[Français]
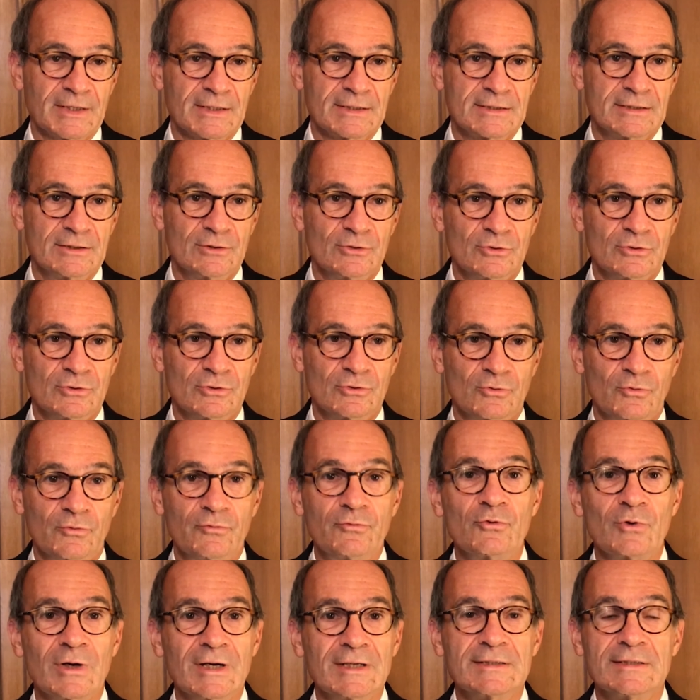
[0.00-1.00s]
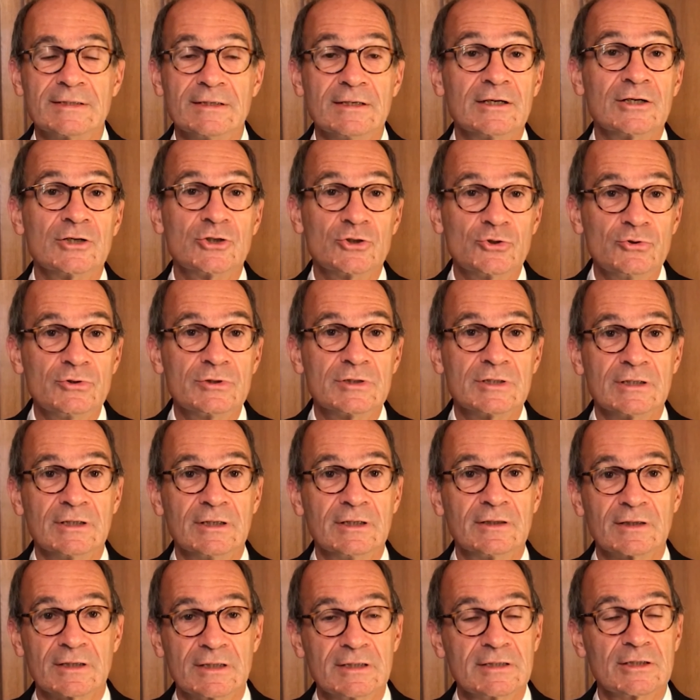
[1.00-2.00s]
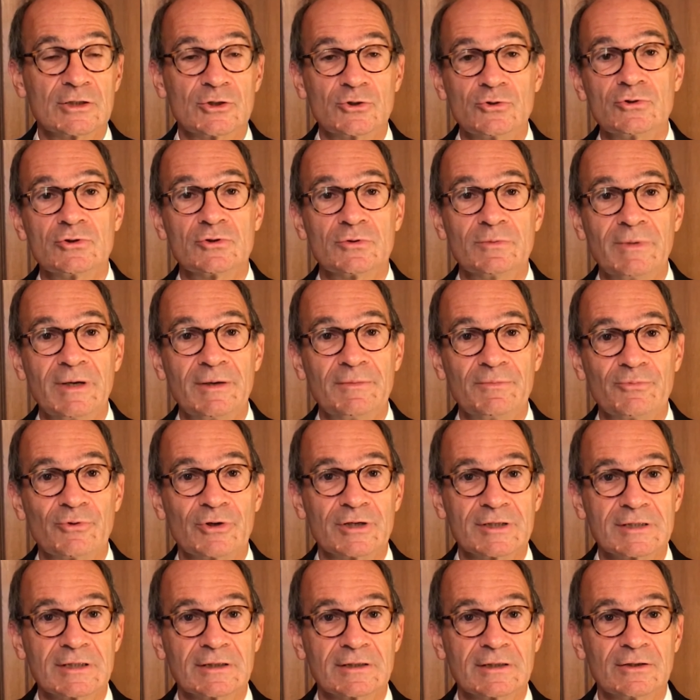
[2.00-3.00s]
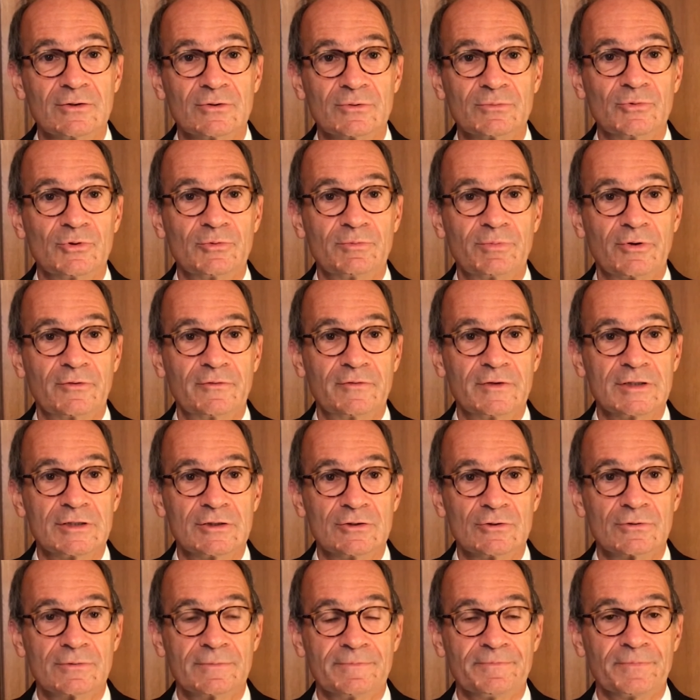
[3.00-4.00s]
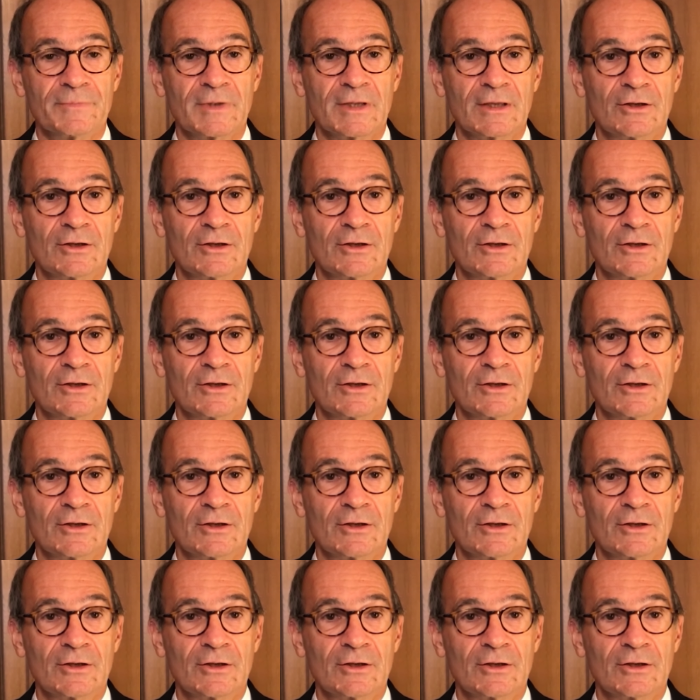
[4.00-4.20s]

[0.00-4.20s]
C'est au fond assez injuste et très injuste même pour un certain nombre de professions.